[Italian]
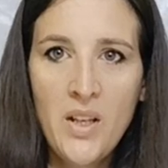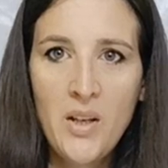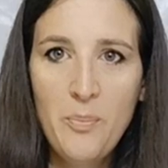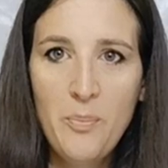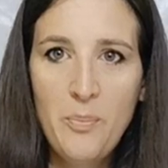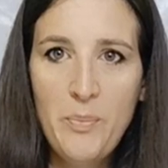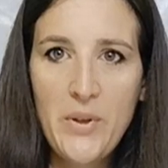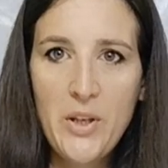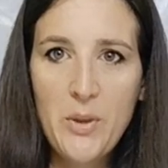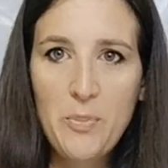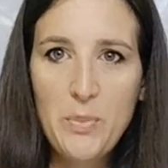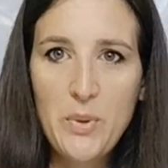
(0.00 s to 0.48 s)

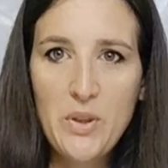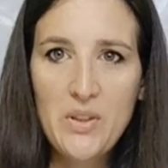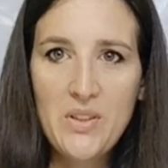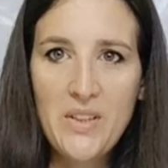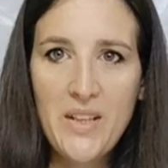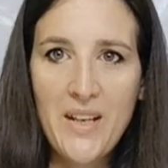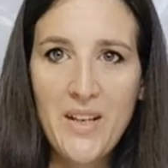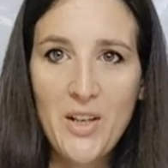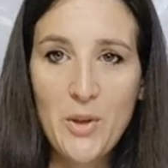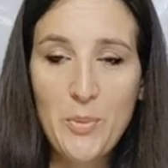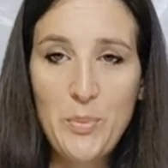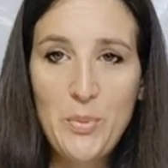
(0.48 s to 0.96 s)
per
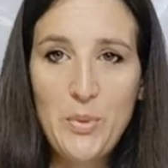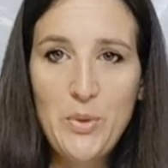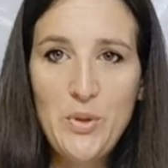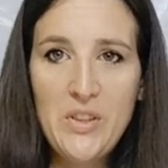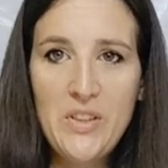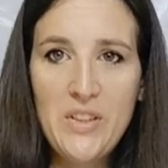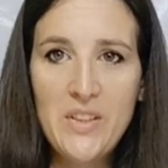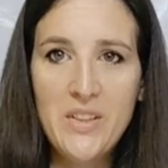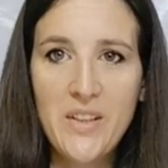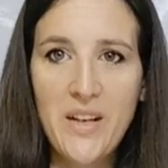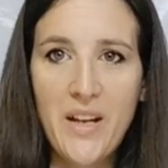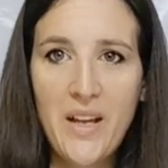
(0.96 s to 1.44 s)
poter
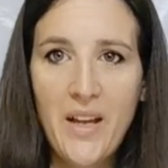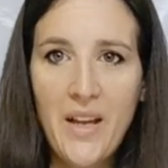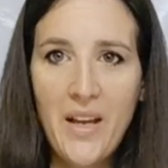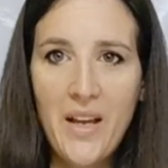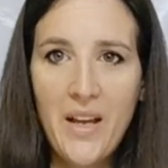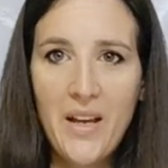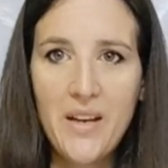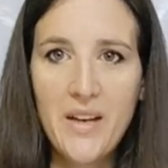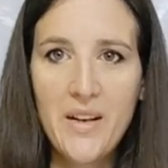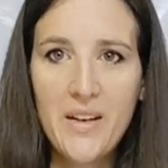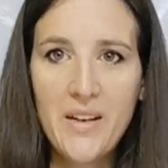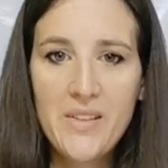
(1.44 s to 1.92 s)
pulire
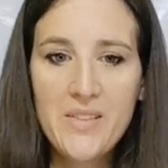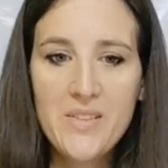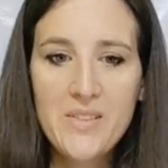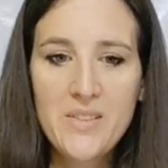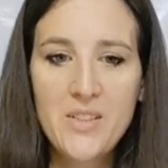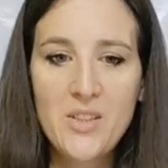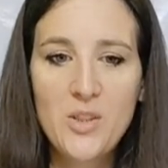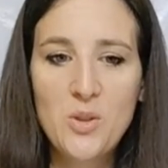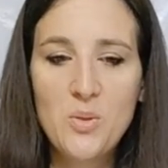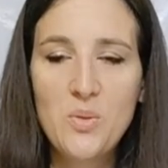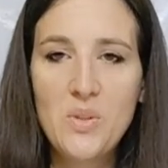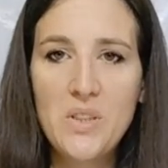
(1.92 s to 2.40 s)
e
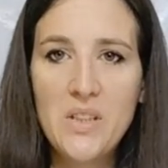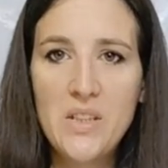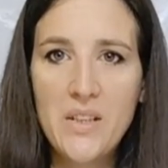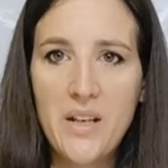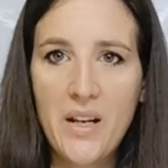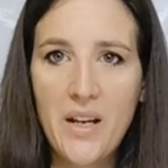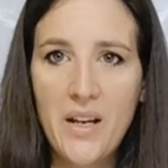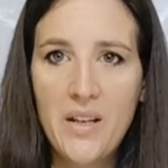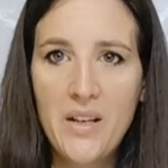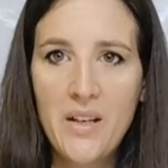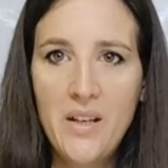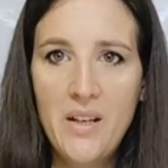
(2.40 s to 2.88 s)

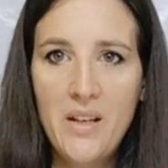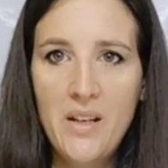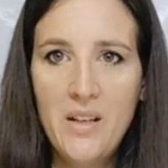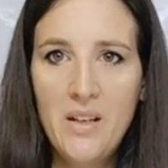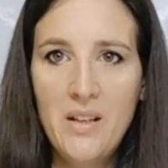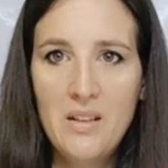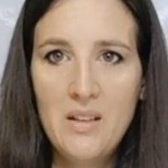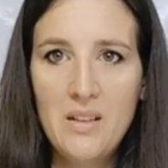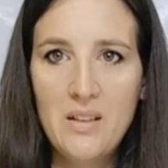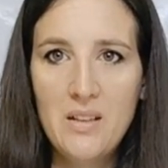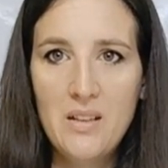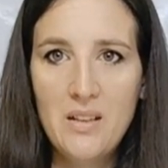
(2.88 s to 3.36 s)
restituire
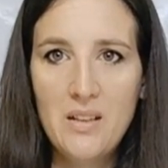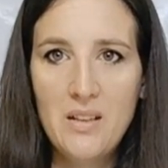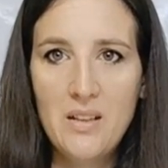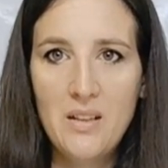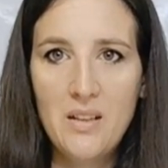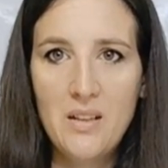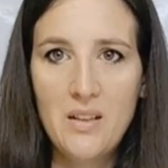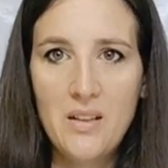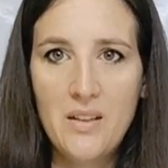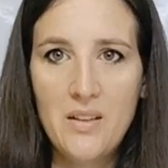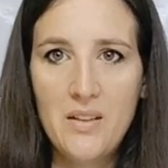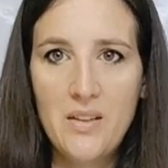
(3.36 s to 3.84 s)
uh,
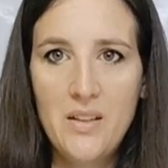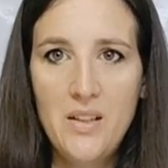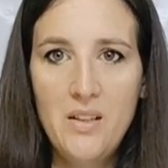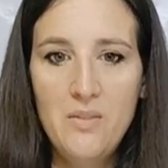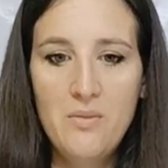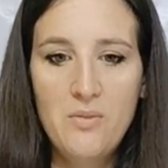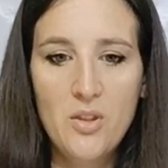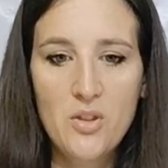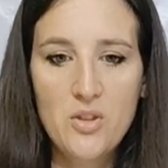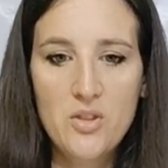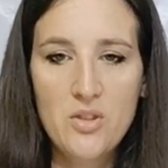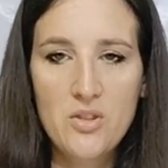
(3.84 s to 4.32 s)
il
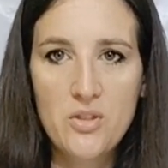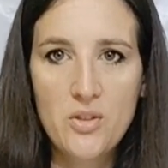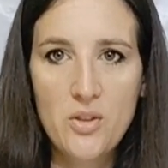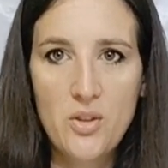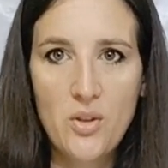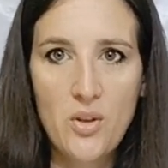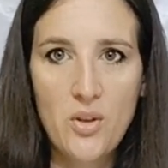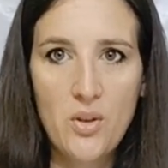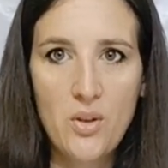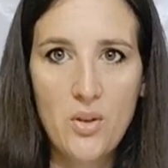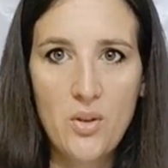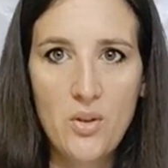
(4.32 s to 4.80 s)

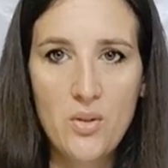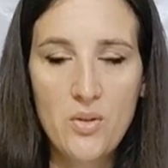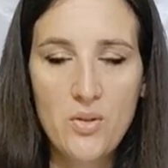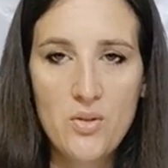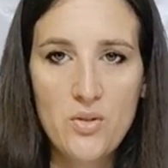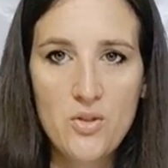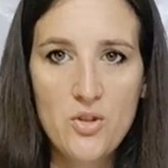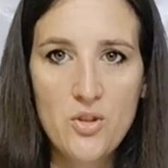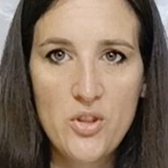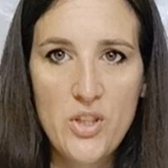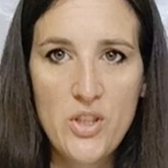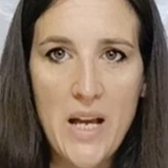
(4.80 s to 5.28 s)
vostro
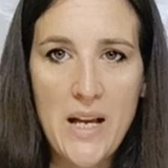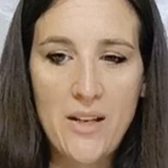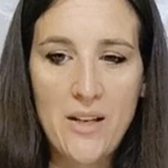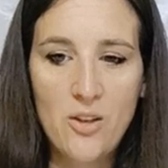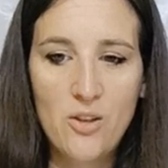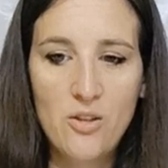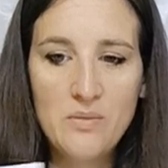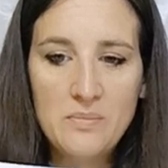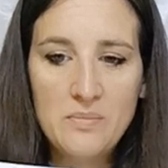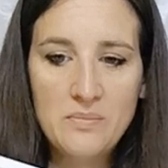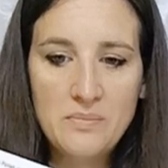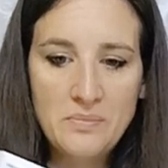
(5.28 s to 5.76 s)

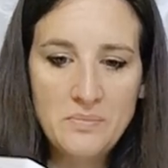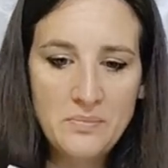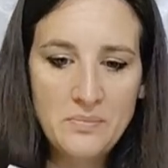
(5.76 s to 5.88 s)
gioiello.